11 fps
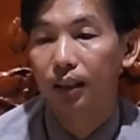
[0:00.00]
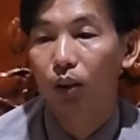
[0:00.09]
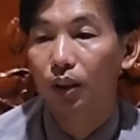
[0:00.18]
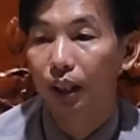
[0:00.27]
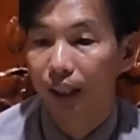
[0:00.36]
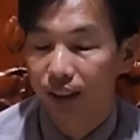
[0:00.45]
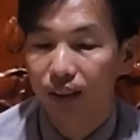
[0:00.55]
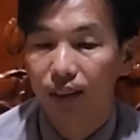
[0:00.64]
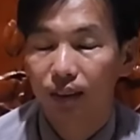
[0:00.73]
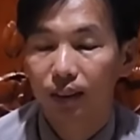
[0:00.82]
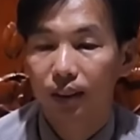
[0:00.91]
nói chuyện
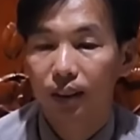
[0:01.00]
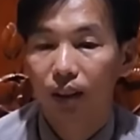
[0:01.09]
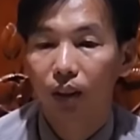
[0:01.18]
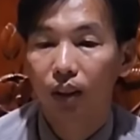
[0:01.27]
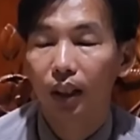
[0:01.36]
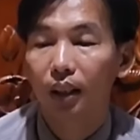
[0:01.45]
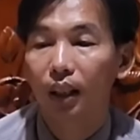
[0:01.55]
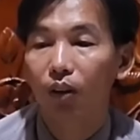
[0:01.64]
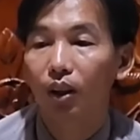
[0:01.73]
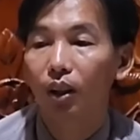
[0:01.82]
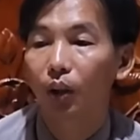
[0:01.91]
nói chuyện
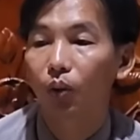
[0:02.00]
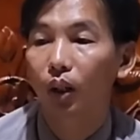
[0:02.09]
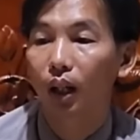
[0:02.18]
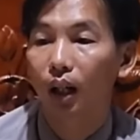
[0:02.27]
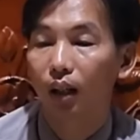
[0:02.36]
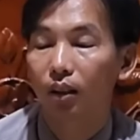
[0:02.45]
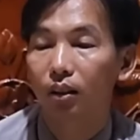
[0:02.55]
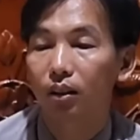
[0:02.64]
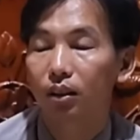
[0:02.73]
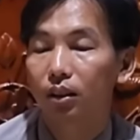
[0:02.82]
theo cái kiểu là ừ